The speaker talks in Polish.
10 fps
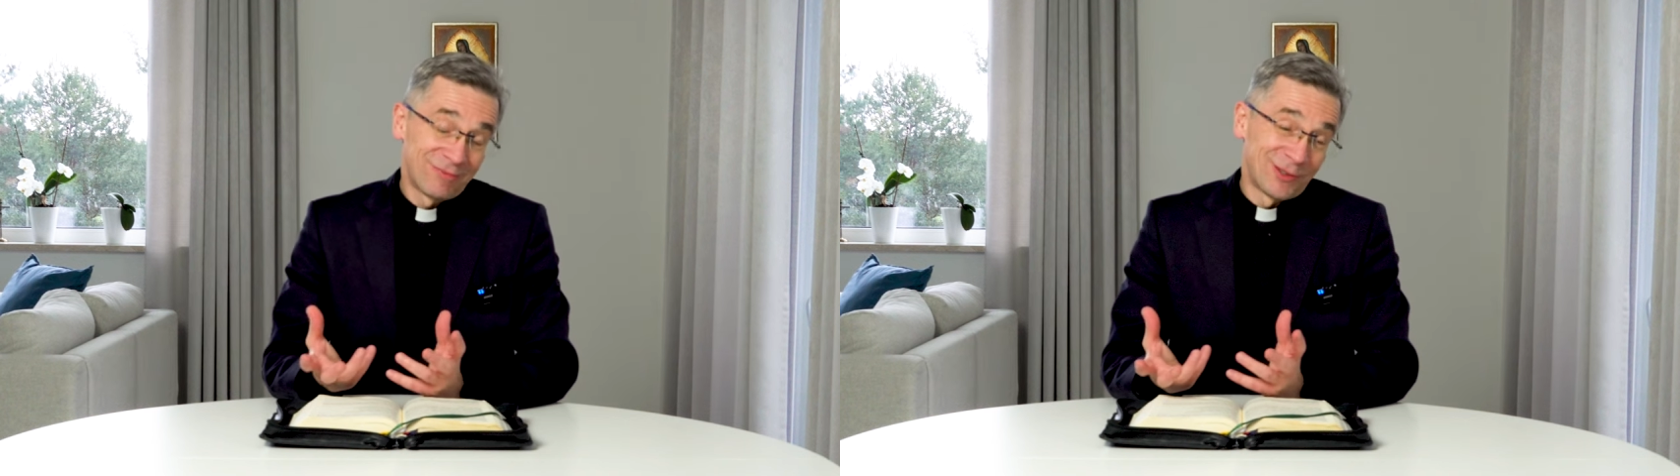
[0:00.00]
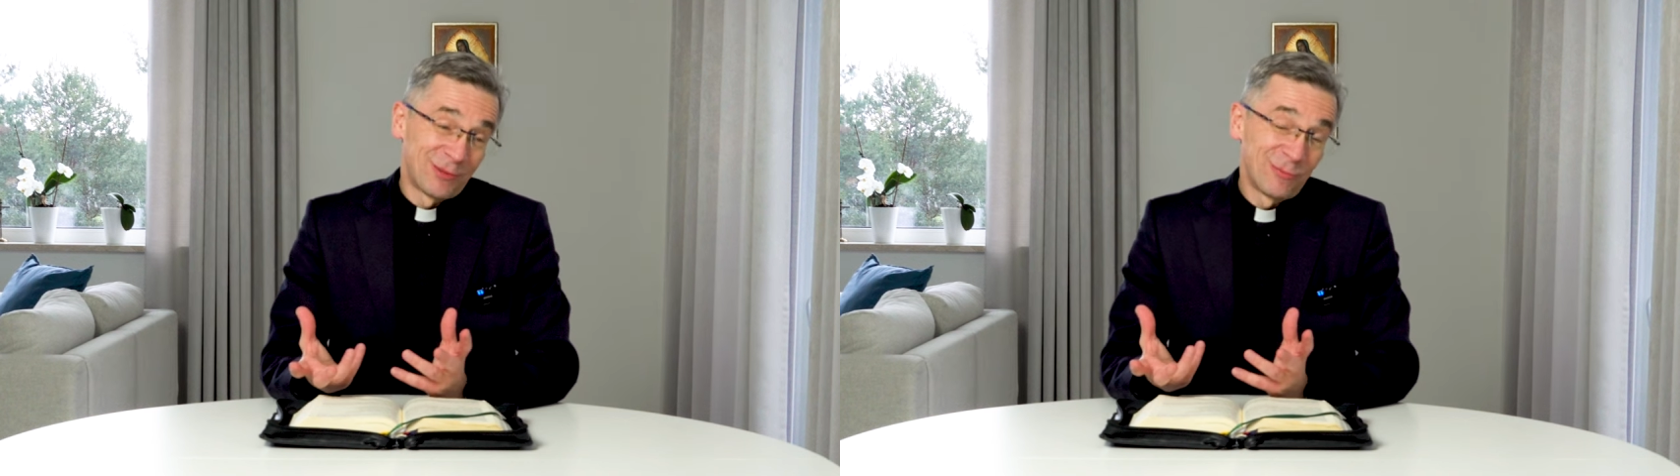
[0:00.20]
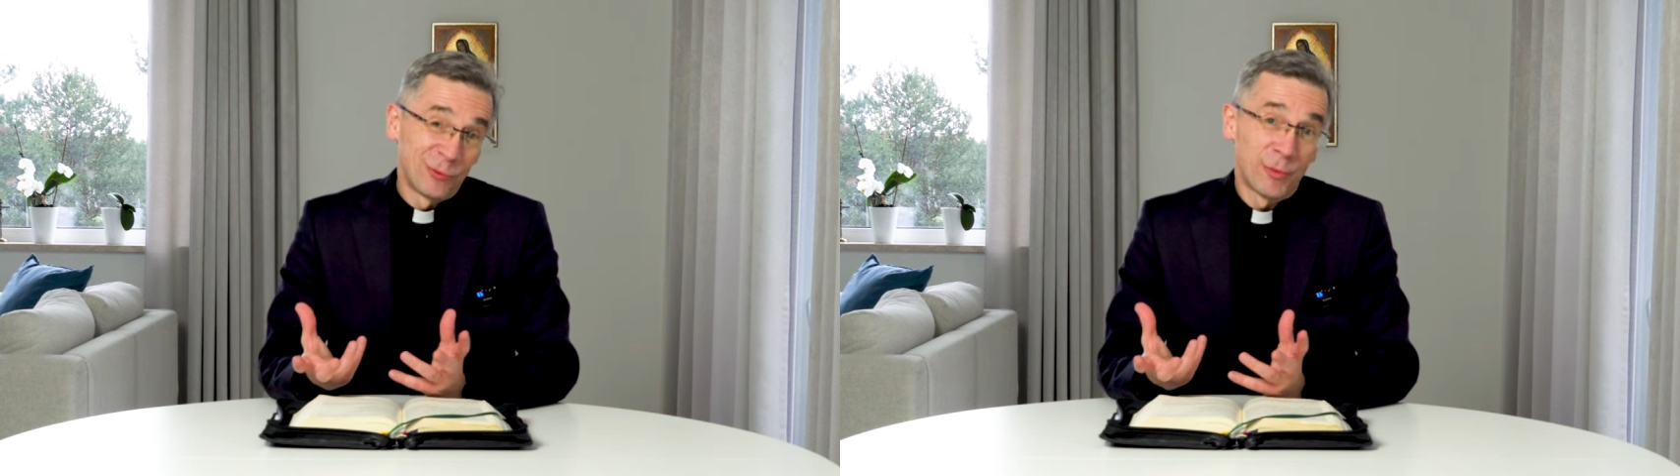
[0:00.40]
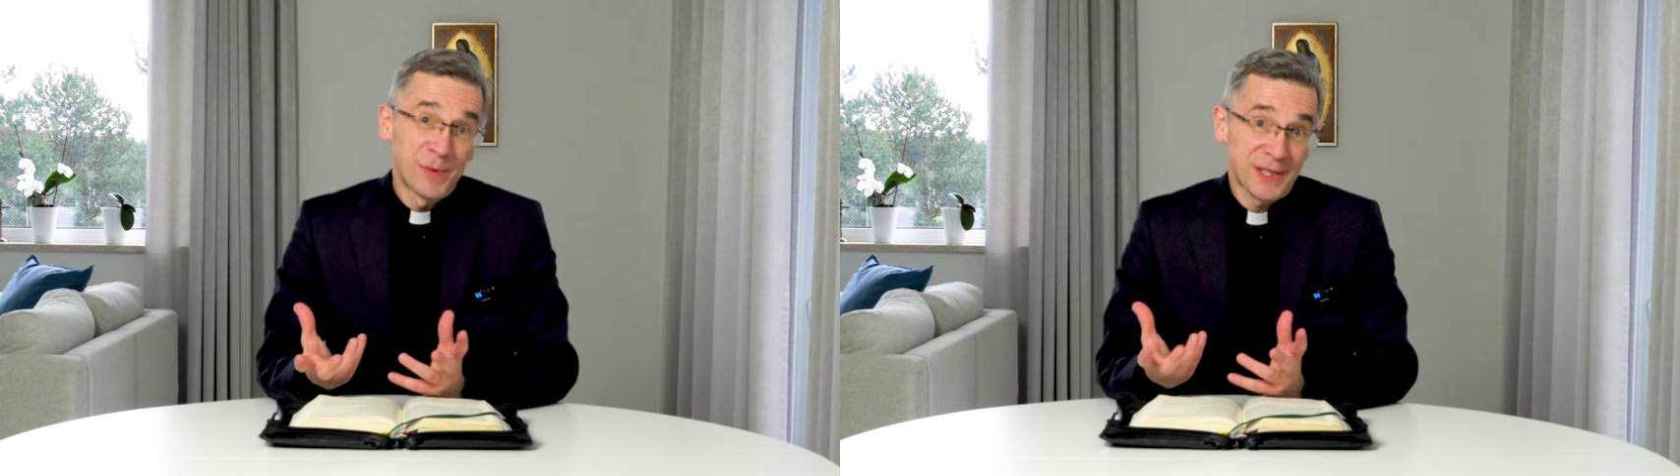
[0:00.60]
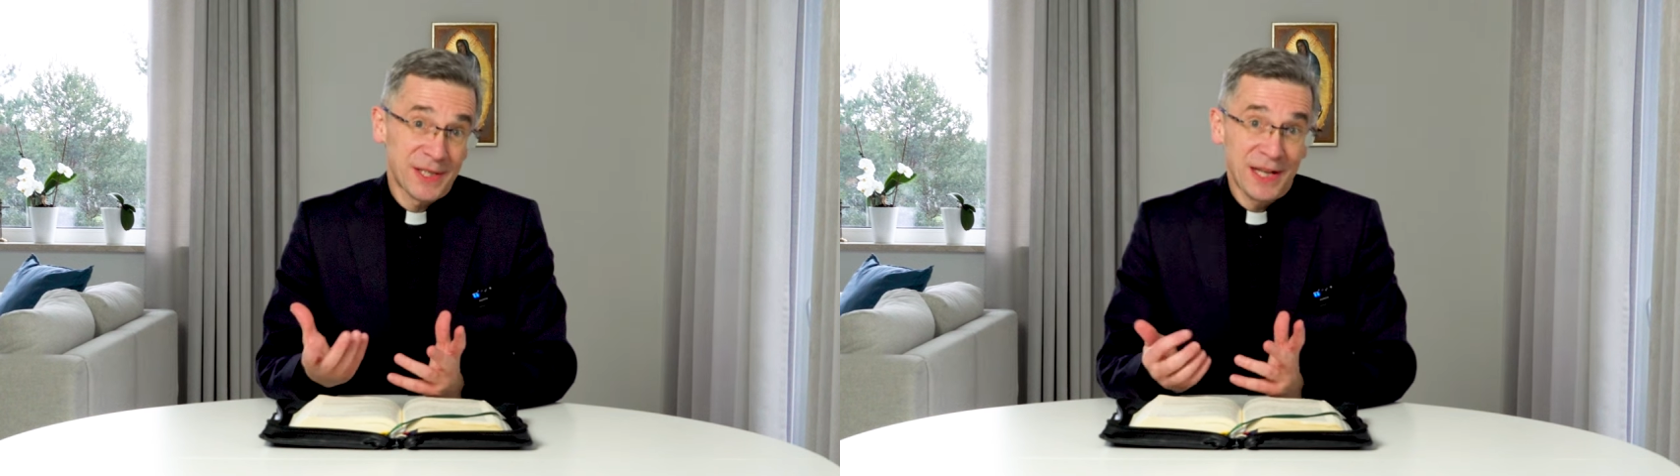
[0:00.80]
to mógłbym
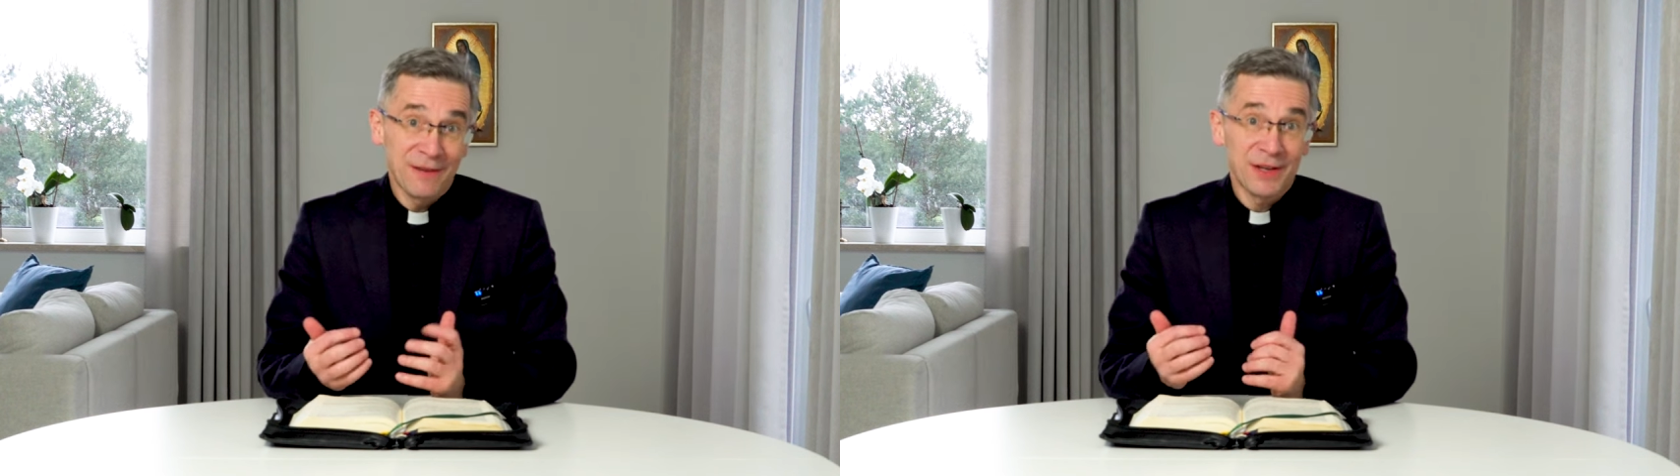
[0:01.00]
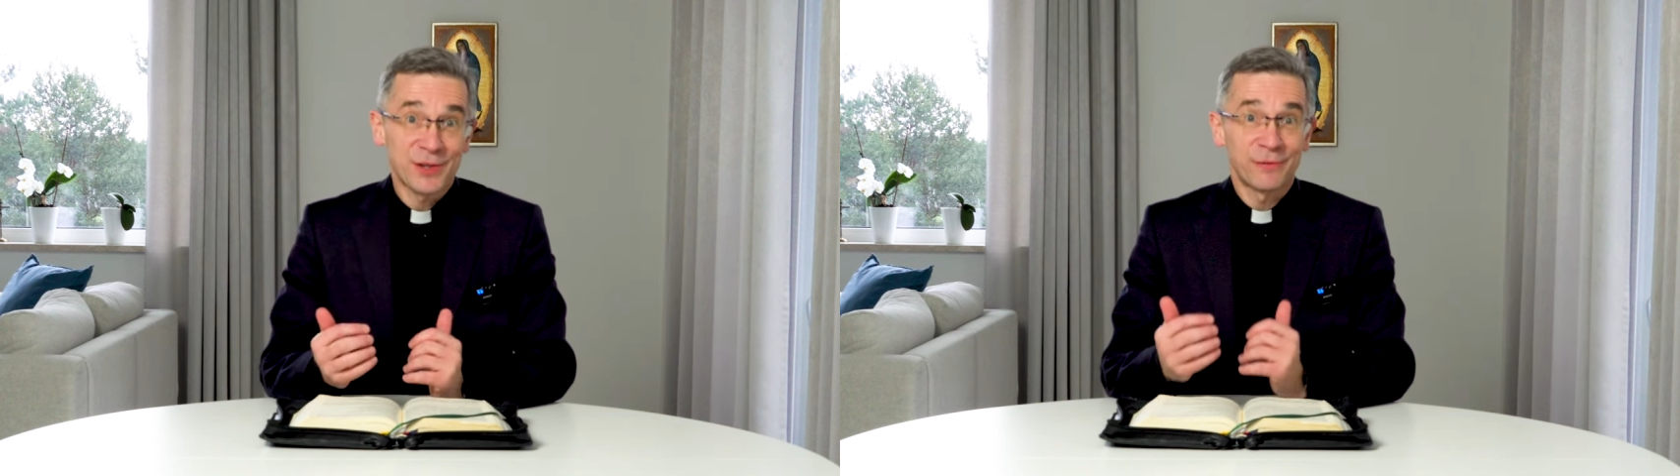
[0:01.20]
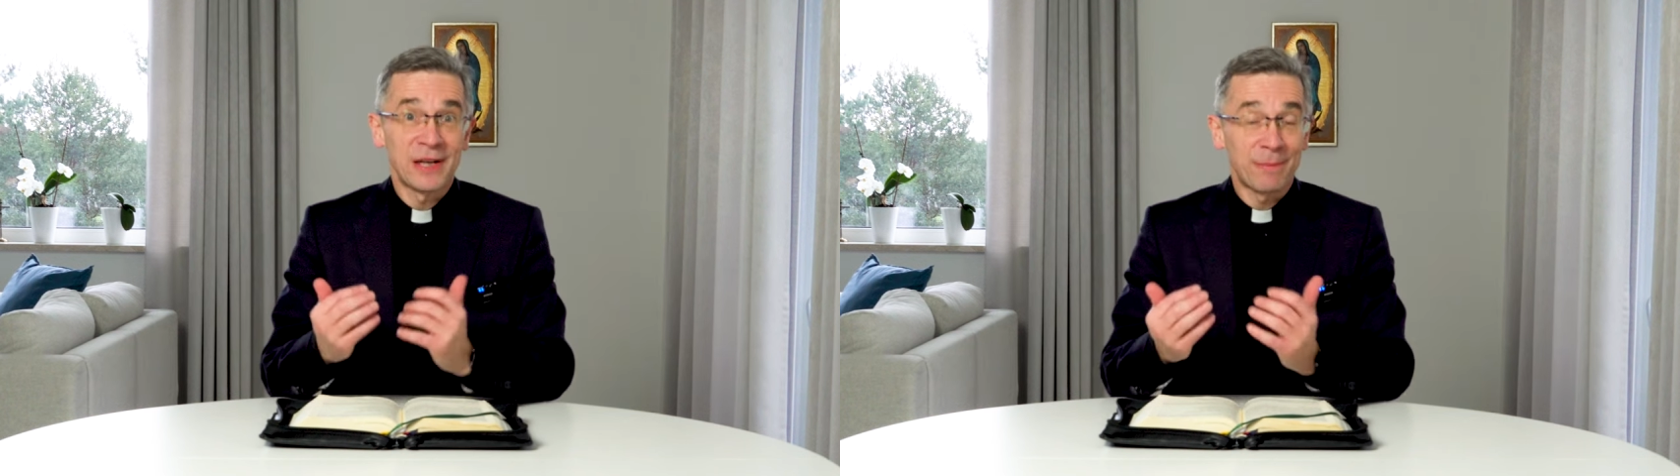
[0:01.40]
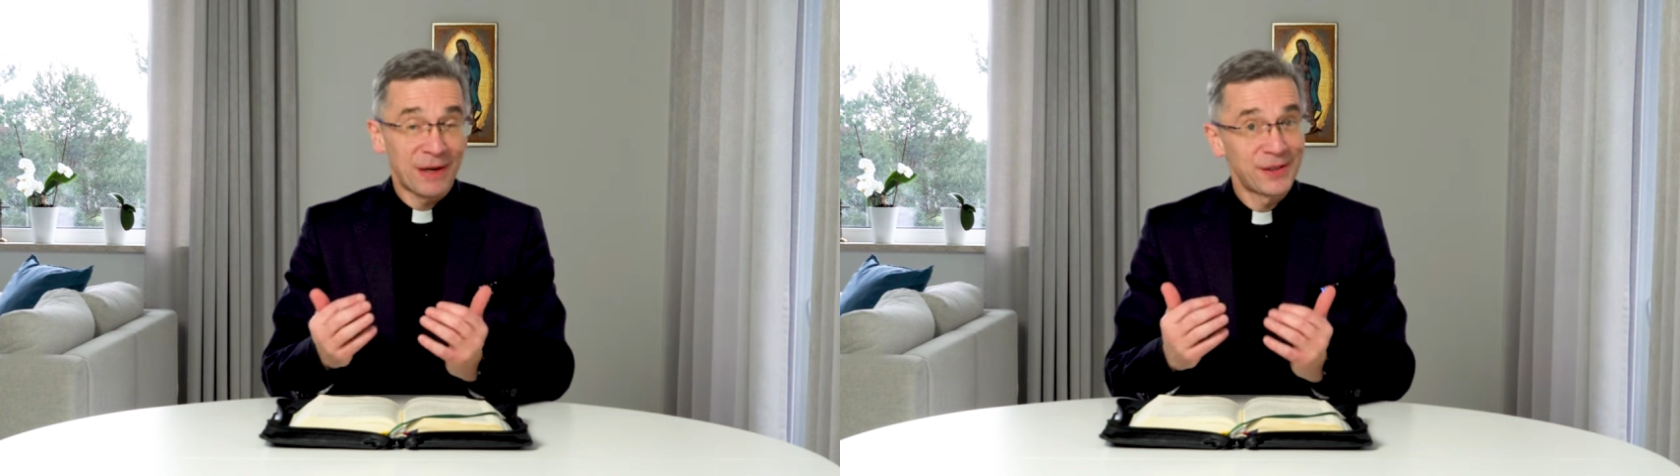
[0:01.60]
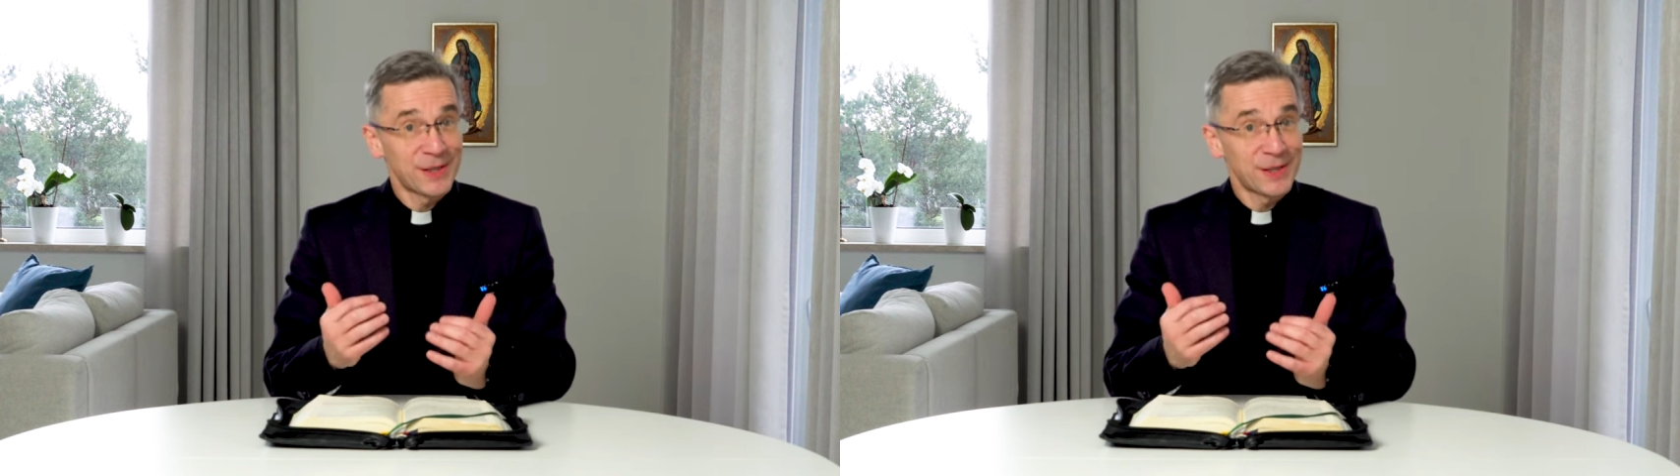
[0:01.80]
się zastanawiać, czy wy naprawdę